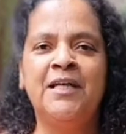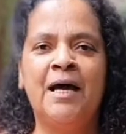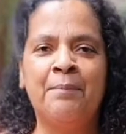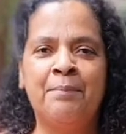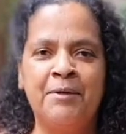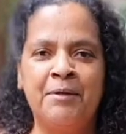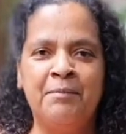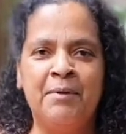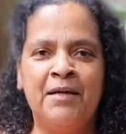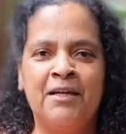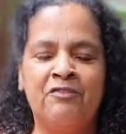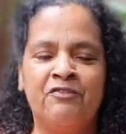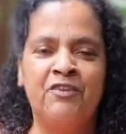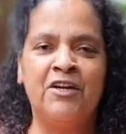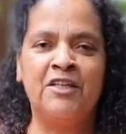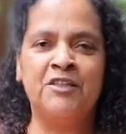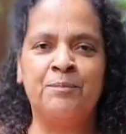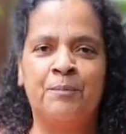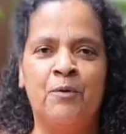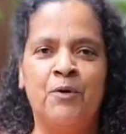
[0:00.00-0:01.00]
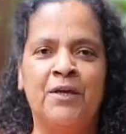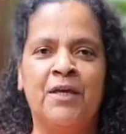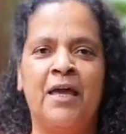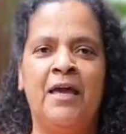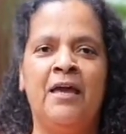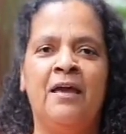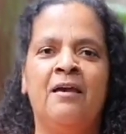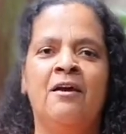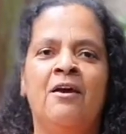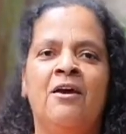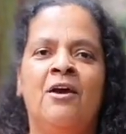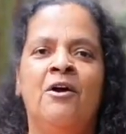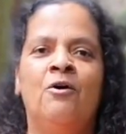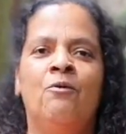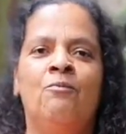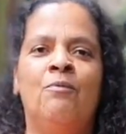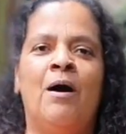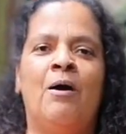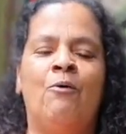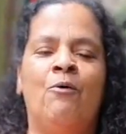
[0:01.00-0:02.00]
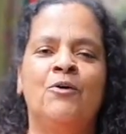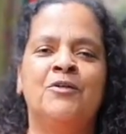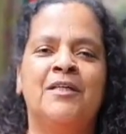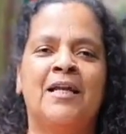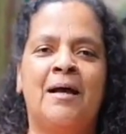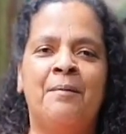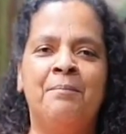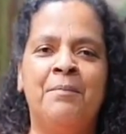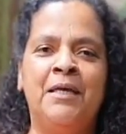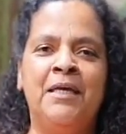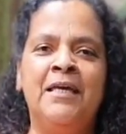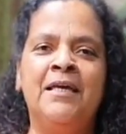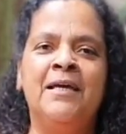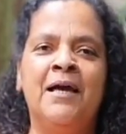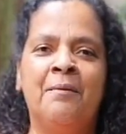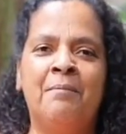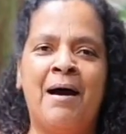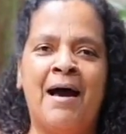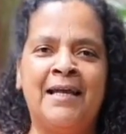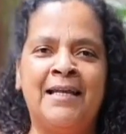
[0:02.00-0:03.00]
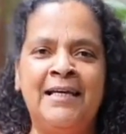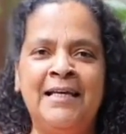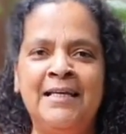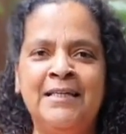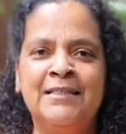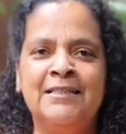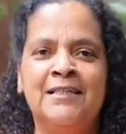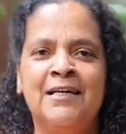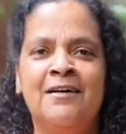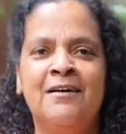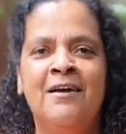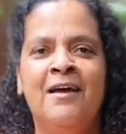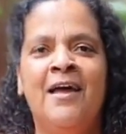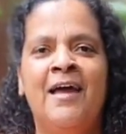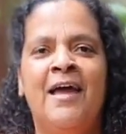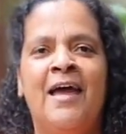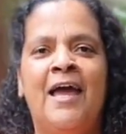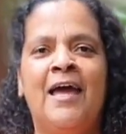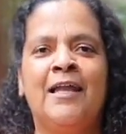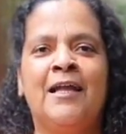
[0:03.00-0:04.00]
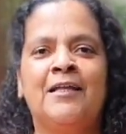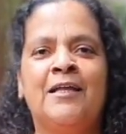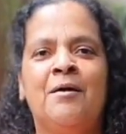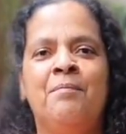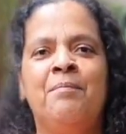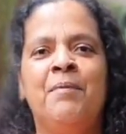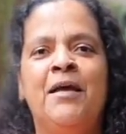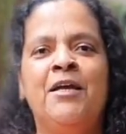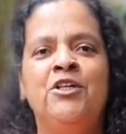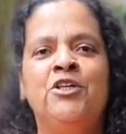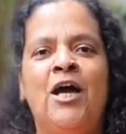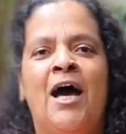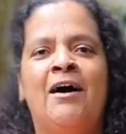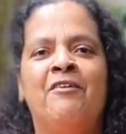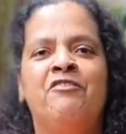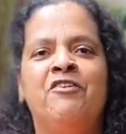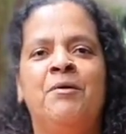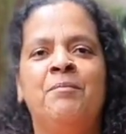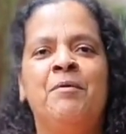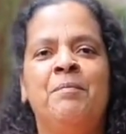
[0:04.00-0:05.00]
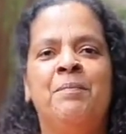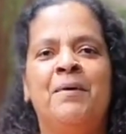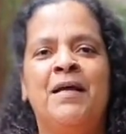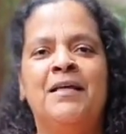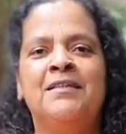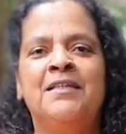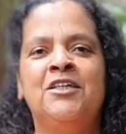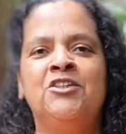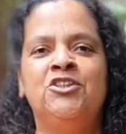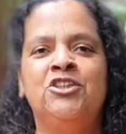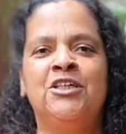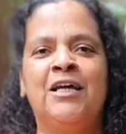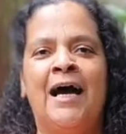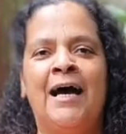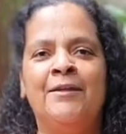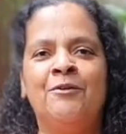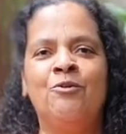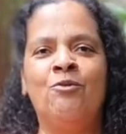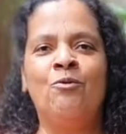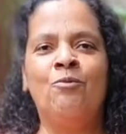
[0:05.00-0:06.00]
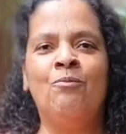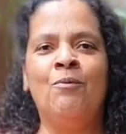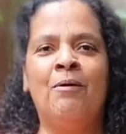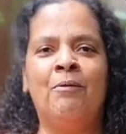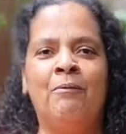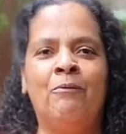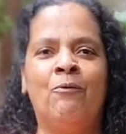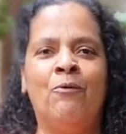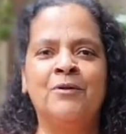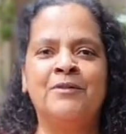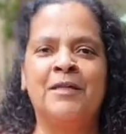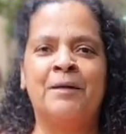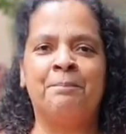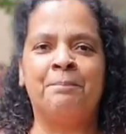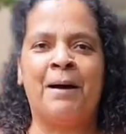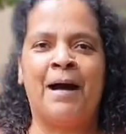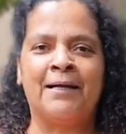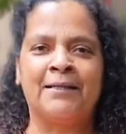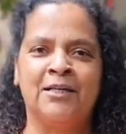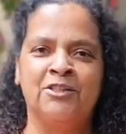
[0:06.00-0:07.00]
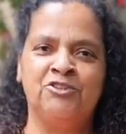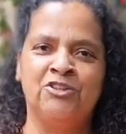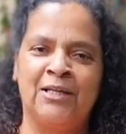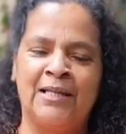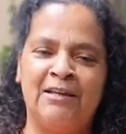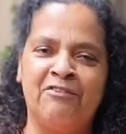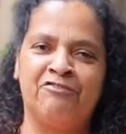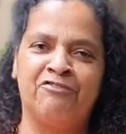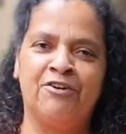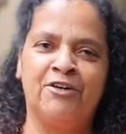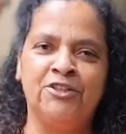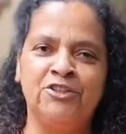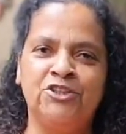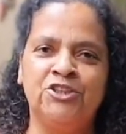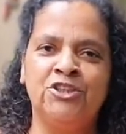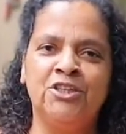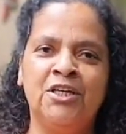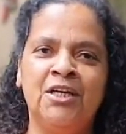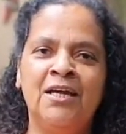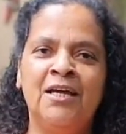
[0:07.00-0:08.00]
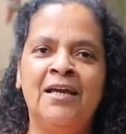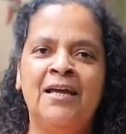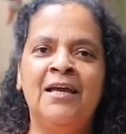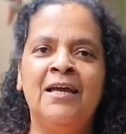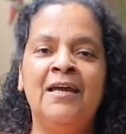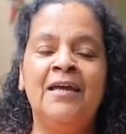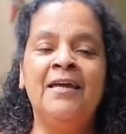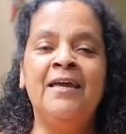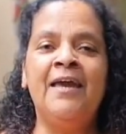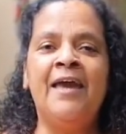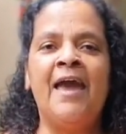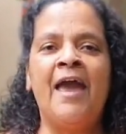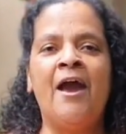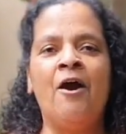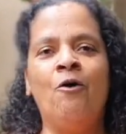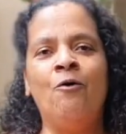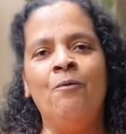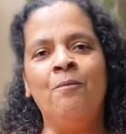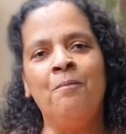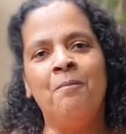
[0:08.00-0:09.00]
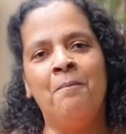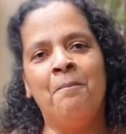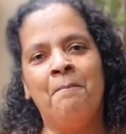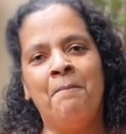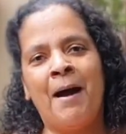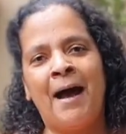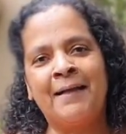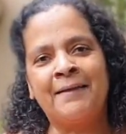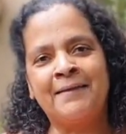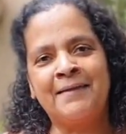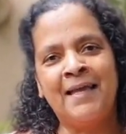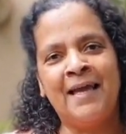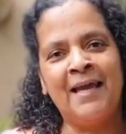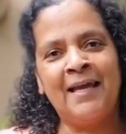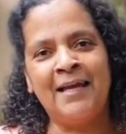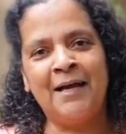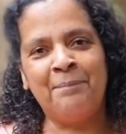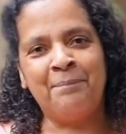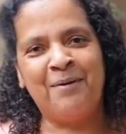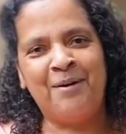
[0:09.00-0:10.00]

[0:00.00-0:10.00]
da primeira vez, porque uma outra amiga, Marisa, ela também havia me presenteado com uma outra pata de elefante e eu matei a